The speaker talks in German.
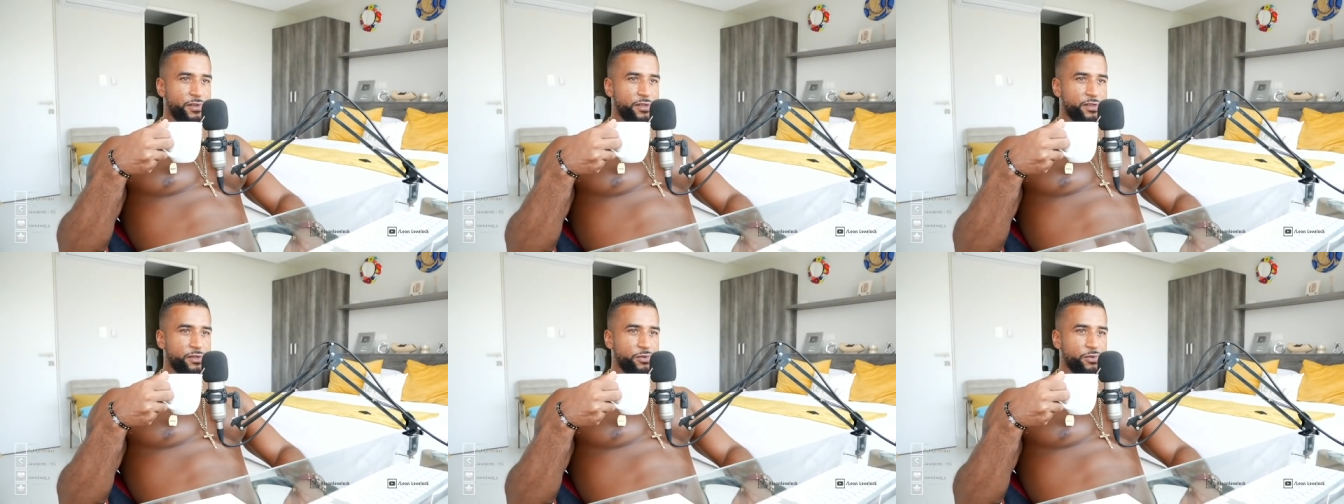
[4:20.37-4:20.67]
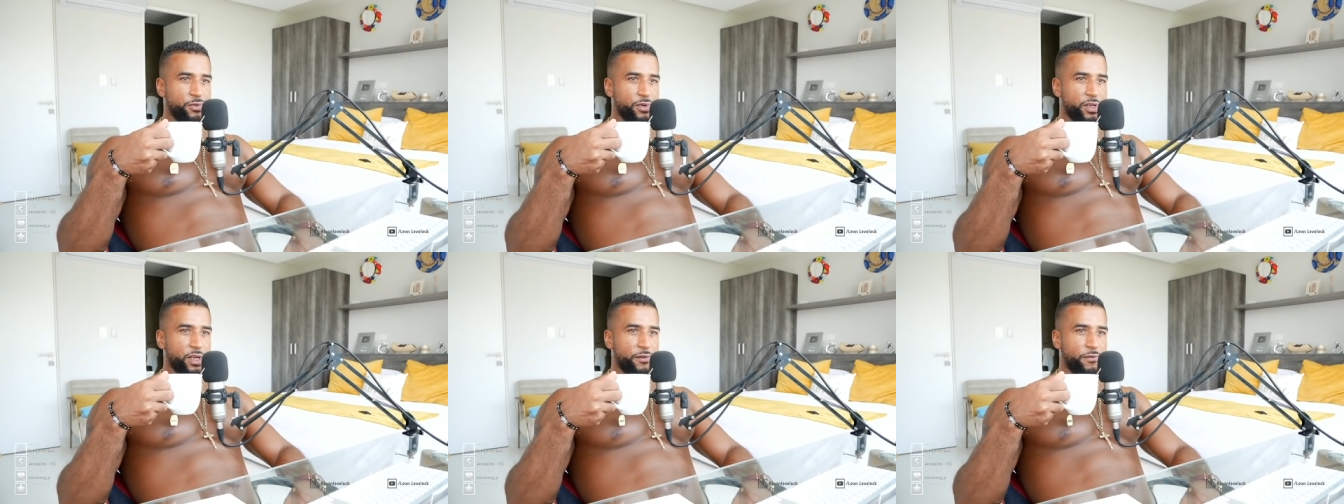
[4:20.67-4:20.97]
willst
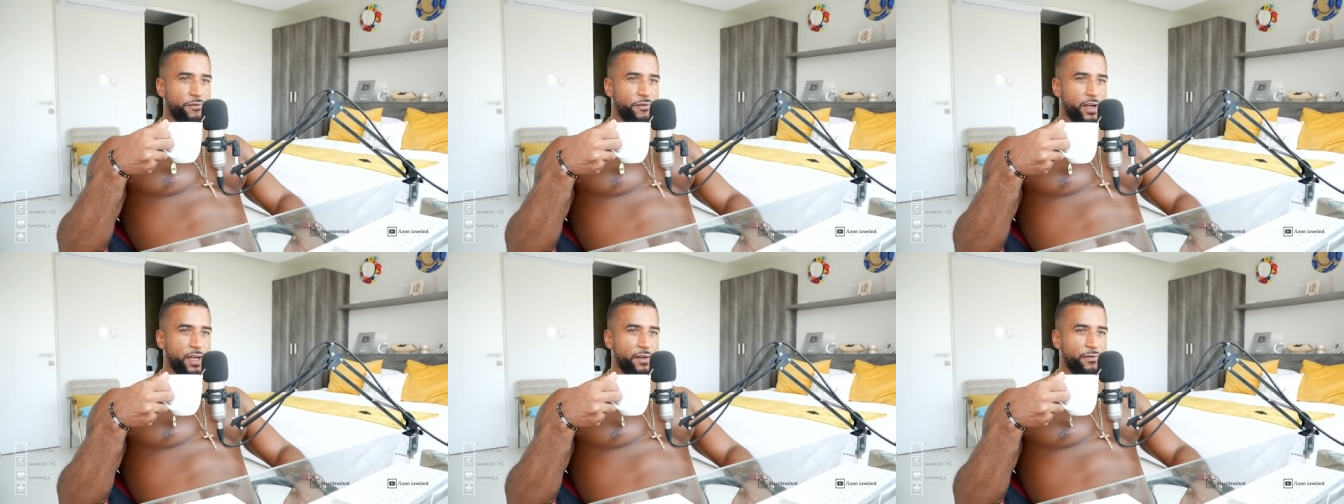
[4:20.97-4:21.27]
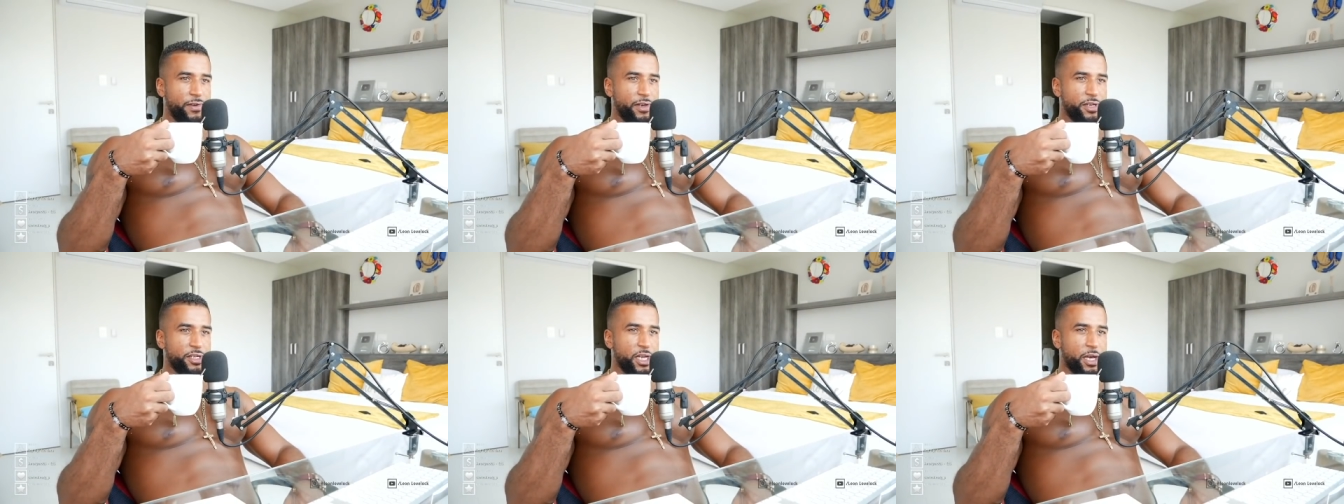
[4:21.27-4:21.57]
du den
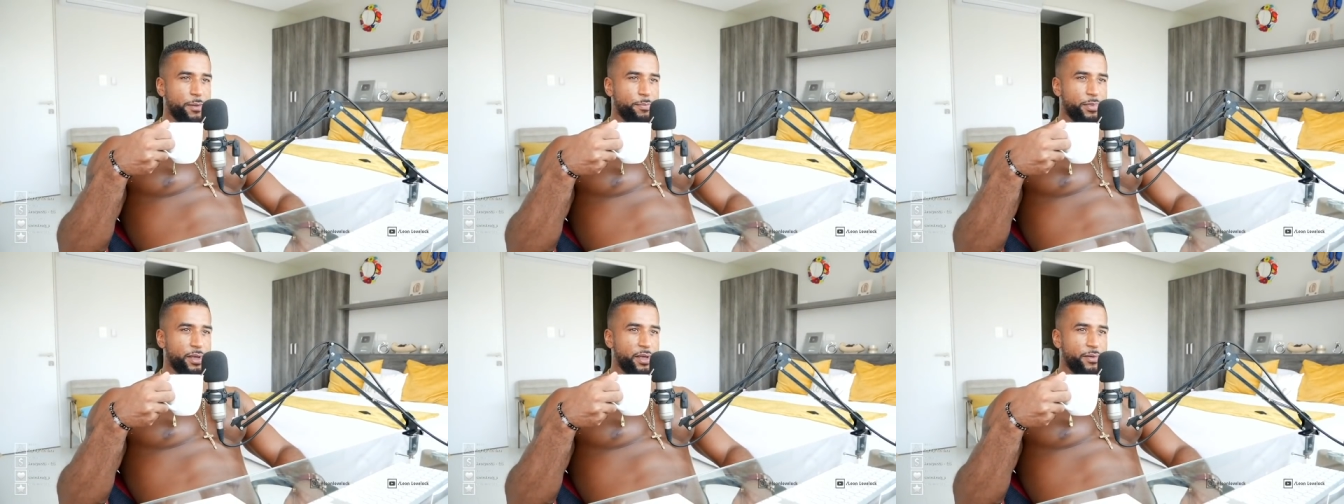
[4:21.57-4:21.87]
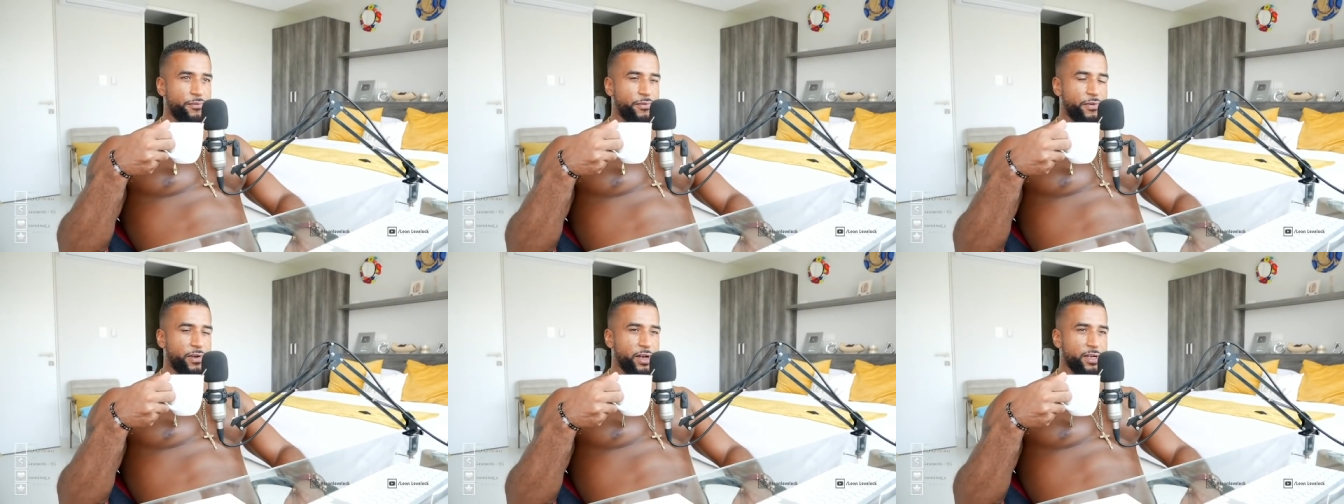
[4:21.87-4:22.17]
freiwillig
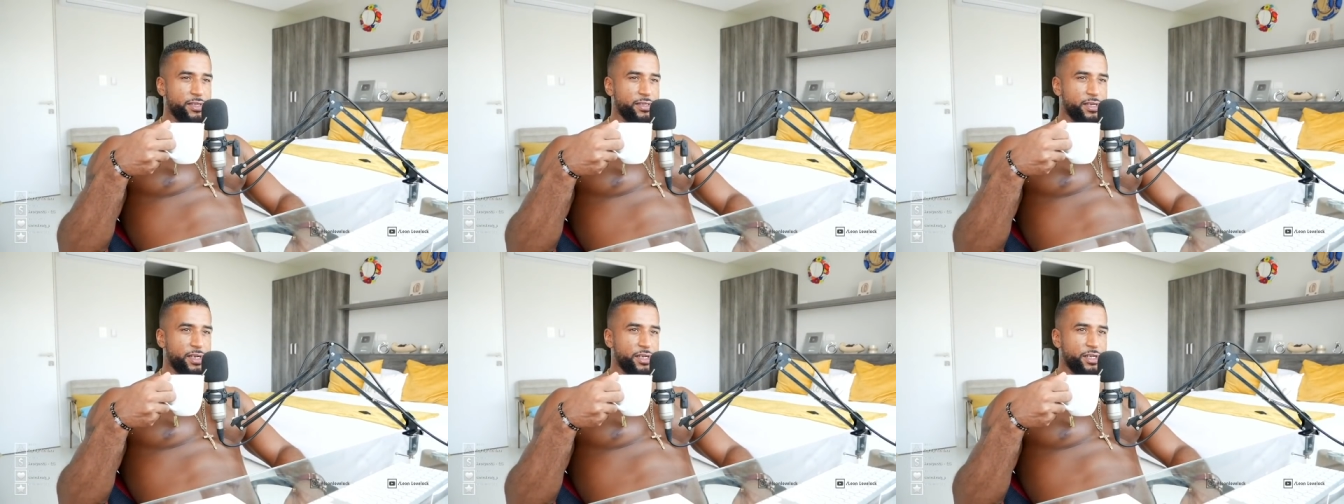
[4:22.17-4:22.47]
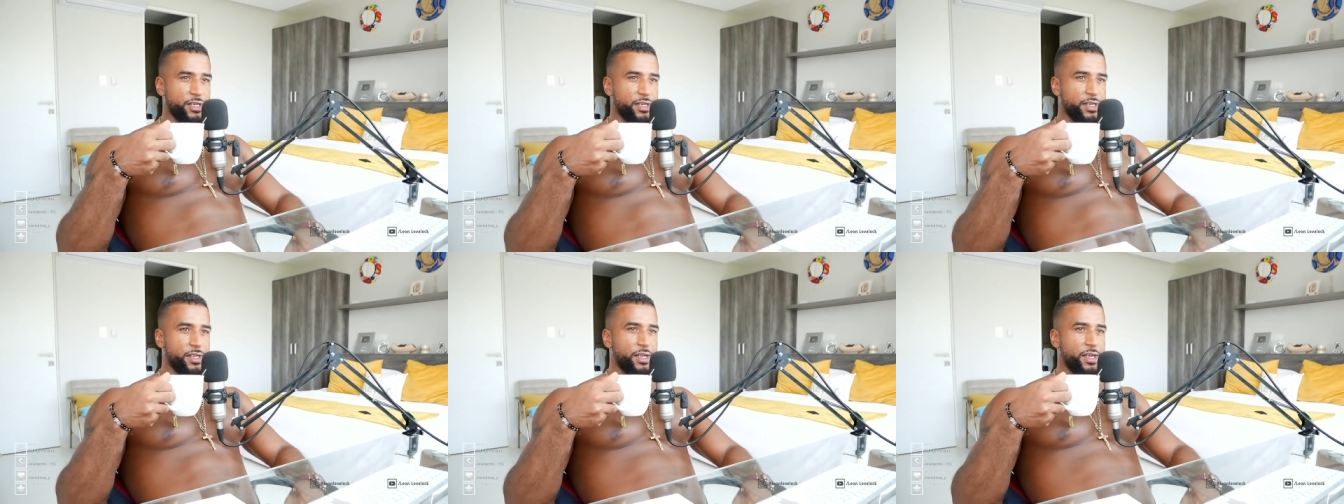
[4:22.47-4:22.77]
abgeben?
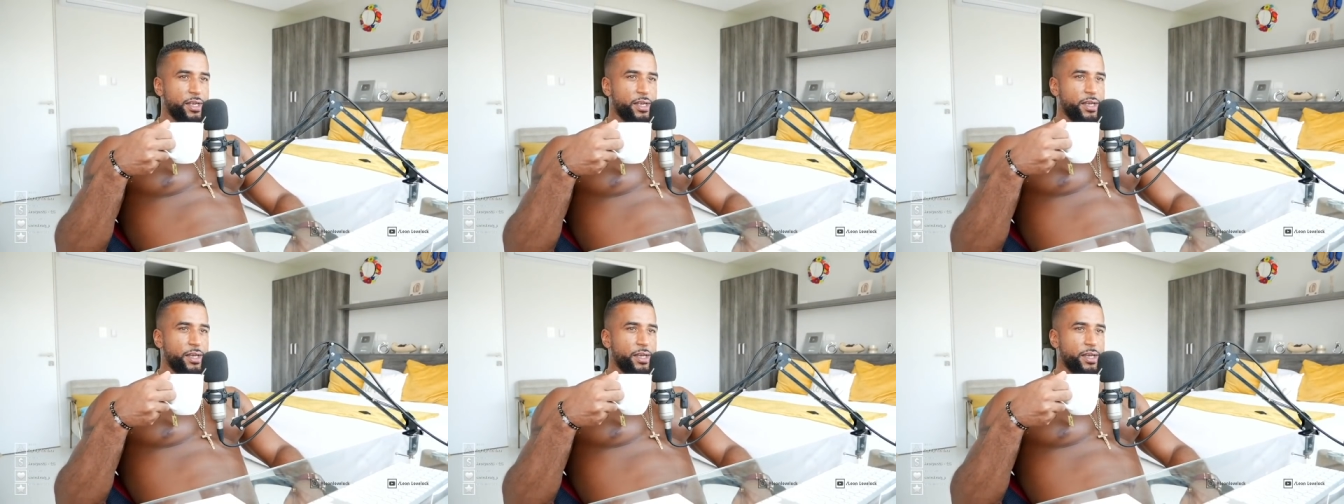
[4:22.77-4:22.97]
Fragezeichen.